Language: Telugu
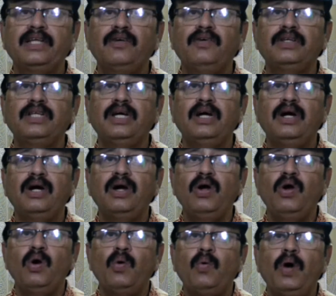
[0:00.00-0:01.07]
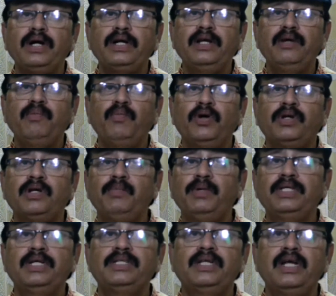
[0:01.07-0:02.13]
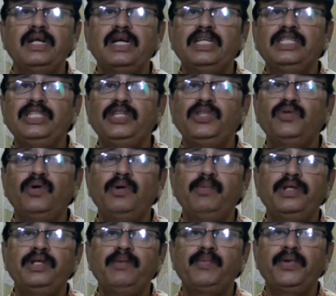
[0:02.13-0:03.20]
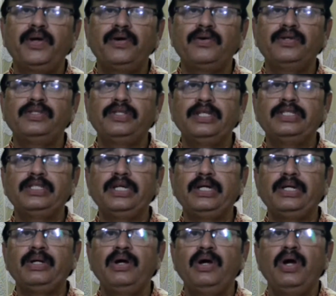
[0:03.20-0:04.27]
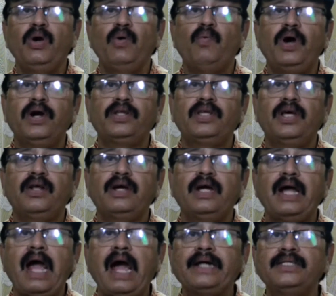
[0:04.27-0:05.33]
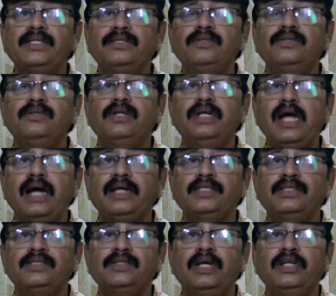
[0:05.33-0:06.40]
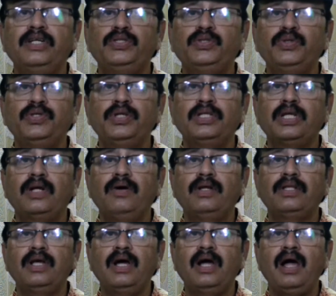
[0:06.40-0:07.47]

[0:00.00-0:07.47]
తర్వాత వాటిని మొట్టమొదటిసారిగా జంతువుల మీద ప్రయోగం చేసి వాటి తాలూకా యాక్షన్స్ రియాక్షన్స్ అన్నీ చూసిన తర్వాత